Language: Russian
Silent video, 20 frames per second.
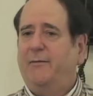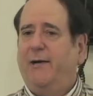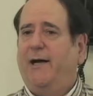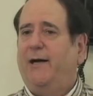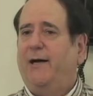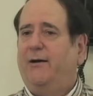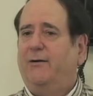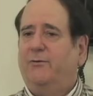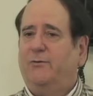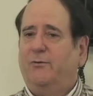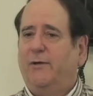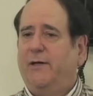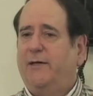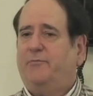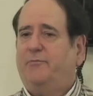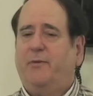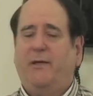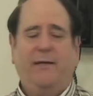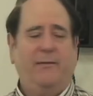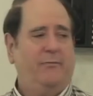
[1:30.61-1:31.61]
о
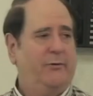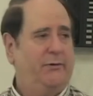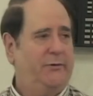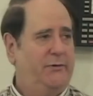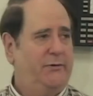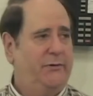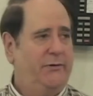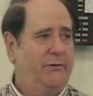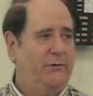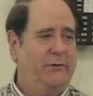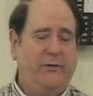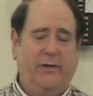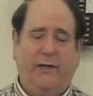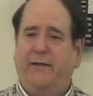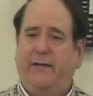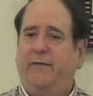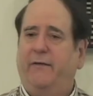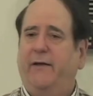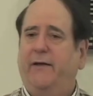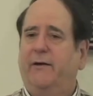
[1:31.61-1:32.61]
том, что
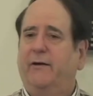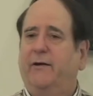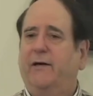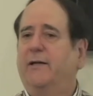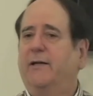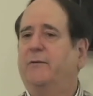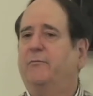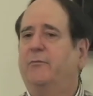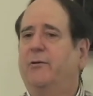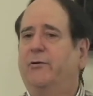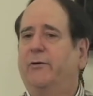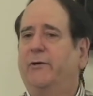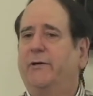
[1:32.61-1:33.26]
люди делали до